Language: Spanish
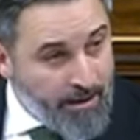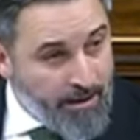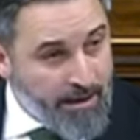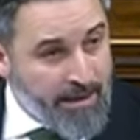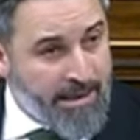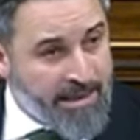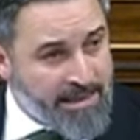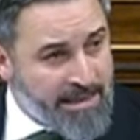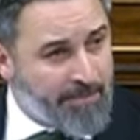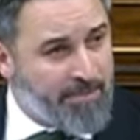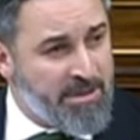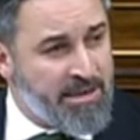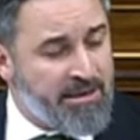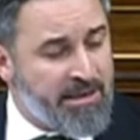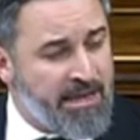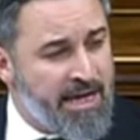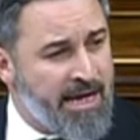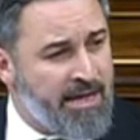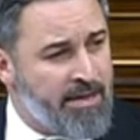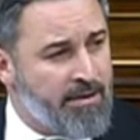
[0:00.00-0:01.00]
Y les
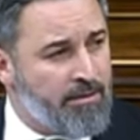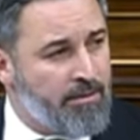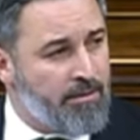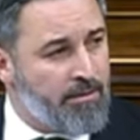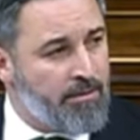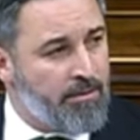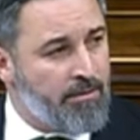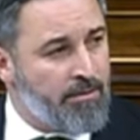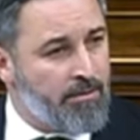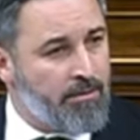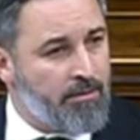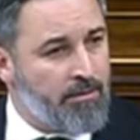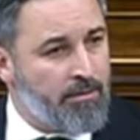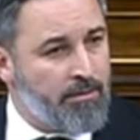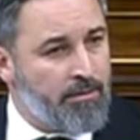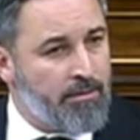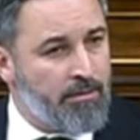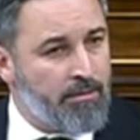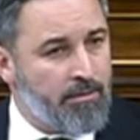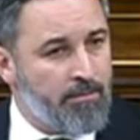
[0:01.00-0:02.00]
amnistían
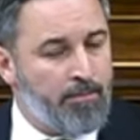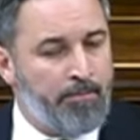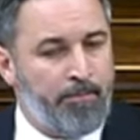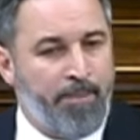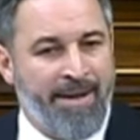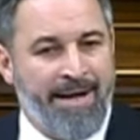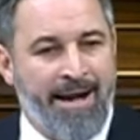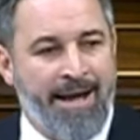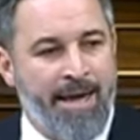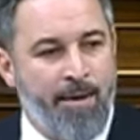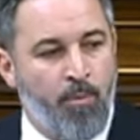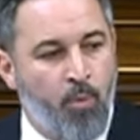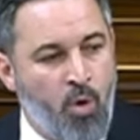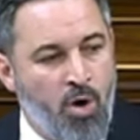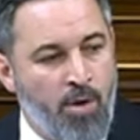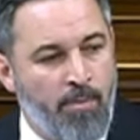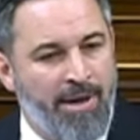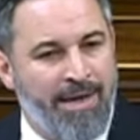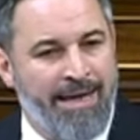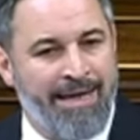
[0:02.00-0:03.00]
para que
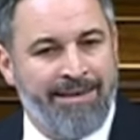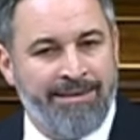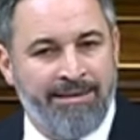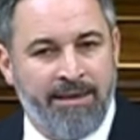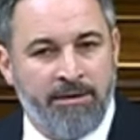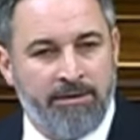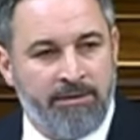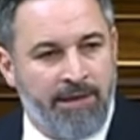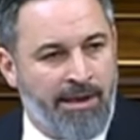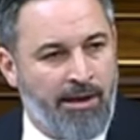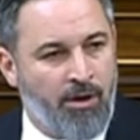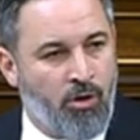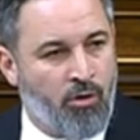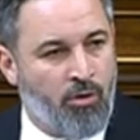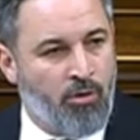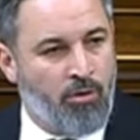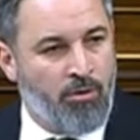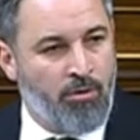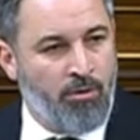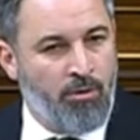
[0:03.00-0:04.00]
vuelvan a
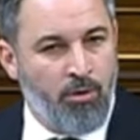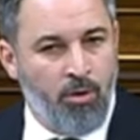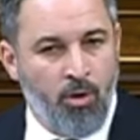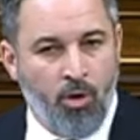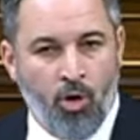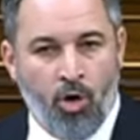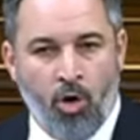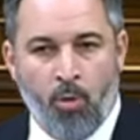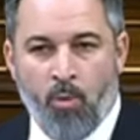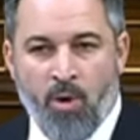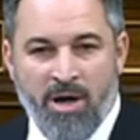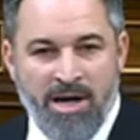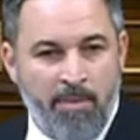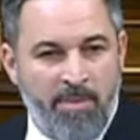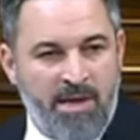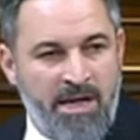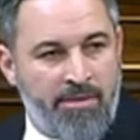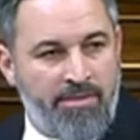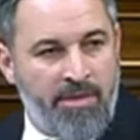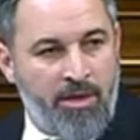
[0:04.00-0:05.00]
intentarlo, como han
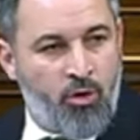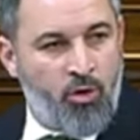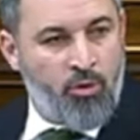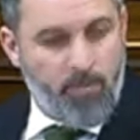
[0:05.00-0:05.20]
amenazado hoy